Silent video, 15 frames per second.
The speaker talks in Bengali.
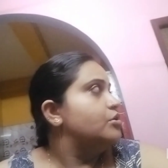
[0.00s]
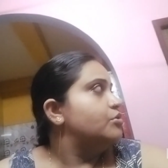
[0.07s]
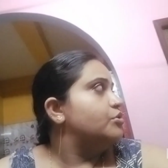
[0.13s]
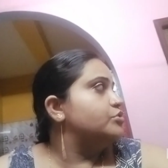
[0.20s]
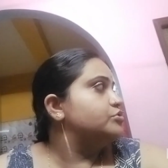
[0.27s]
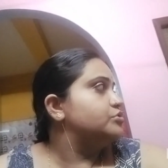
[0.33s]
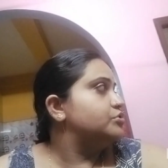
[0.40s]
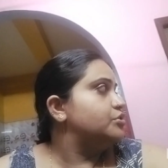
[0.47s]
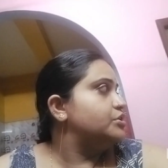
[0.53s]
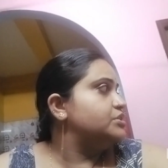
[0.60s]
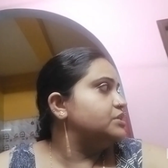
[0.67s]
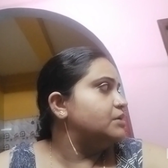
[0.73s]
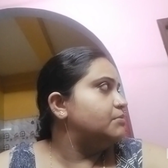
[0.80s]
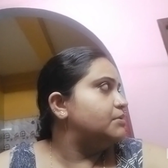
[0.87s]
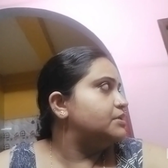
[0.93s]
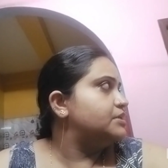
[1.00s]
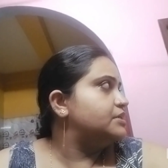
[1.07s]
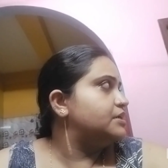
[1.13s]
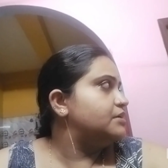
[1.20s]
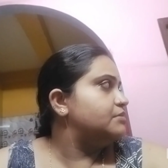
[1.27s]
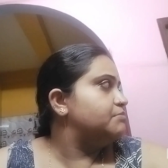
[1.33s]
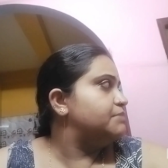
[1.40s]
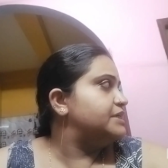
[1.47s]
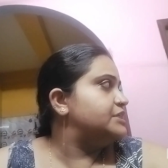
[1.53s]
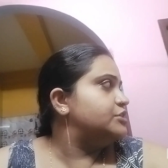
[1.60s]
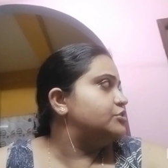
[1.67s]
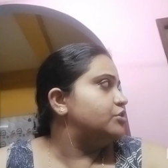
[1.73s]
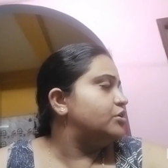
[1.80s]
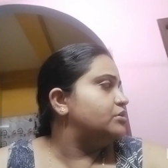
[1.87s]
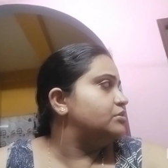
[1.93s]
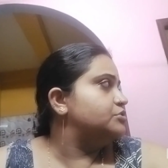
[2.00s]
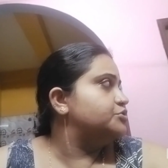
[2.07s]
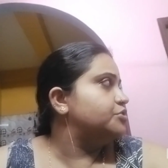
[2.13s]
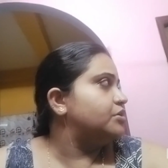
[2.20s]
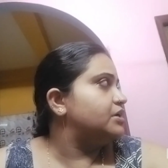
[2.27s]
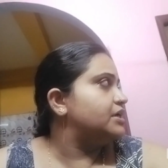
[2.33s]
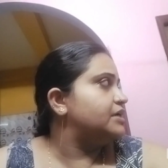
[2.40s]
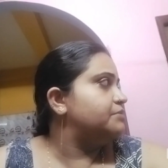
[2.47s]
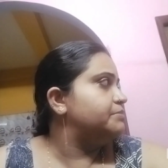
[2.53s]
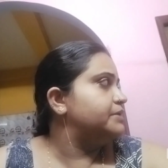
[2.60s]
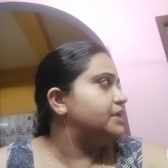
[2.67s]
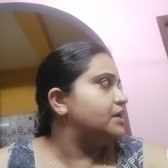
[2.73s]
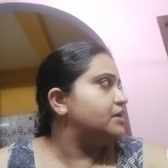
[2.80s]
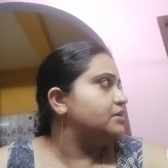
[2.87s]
ওই জন্য এই শাওয়ারটা বেশি জল জল ঘাটবি না